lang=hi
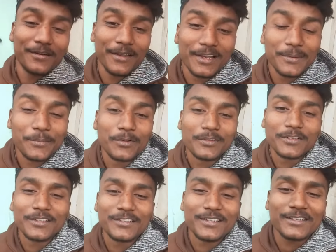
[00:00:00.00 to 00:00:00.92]
डेली
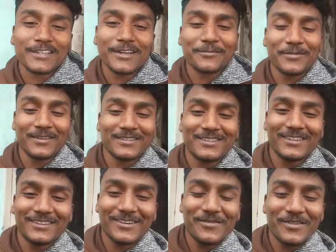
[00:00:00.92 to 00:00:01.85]
बोलती थी चाचा पंछी
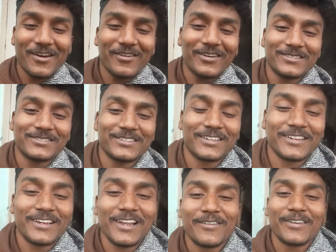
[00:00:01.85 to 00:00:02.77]
कब लावा
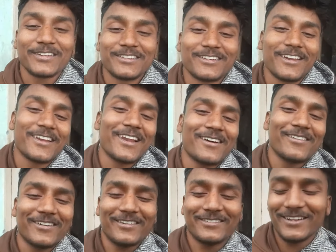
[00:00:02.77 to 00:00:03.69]
चिड़ई लावा चिड़ई तो
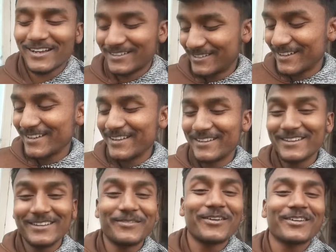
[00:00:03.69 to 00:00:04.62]
लावा आज चिड़ई
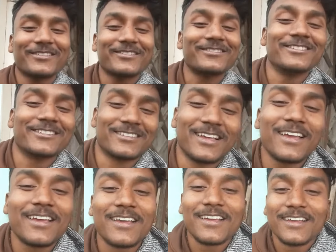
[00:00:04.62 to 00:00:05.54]
देखी तो बहुत खुश है
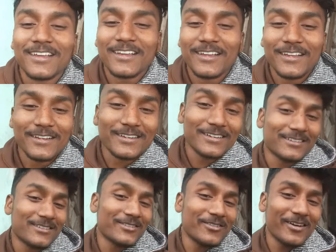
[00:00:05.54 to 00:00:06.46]

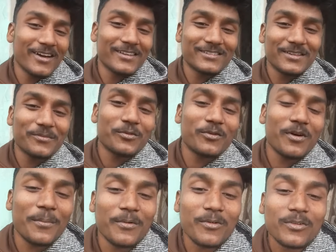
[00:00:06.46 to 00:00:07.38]
तो भाई हमको
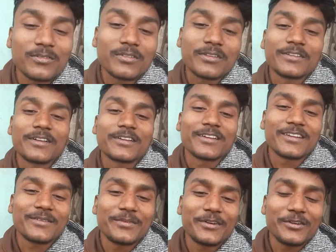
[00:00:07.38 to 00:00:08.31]
आप लोग शेयर
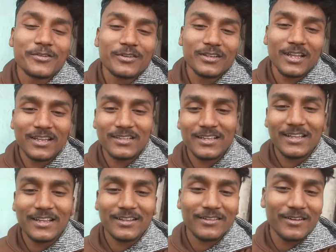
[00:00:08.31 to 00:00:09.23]
करें वीडियो को ज़्यादा से
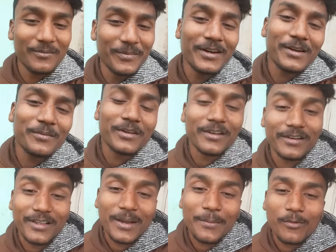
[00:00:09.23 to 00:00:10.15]
ज़्यादा कमेंट भी
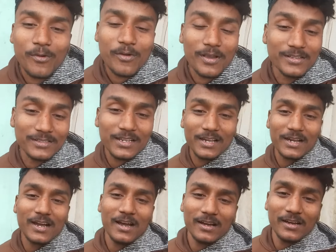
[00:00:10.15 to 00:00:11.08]
करें आप लोगों को कैसा
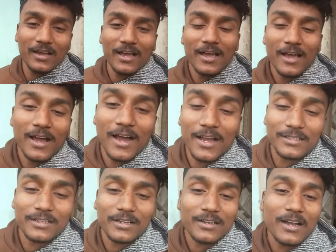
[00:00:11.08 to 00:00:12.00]
लगा आज
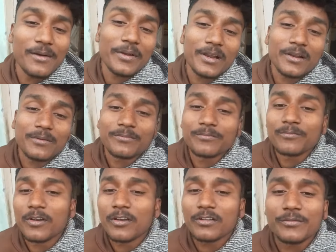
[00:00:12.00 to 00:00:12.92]
का हमारा
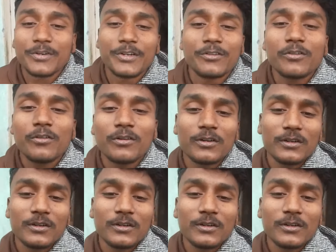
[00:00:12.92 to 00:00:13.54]
ब्लॉग वीडियो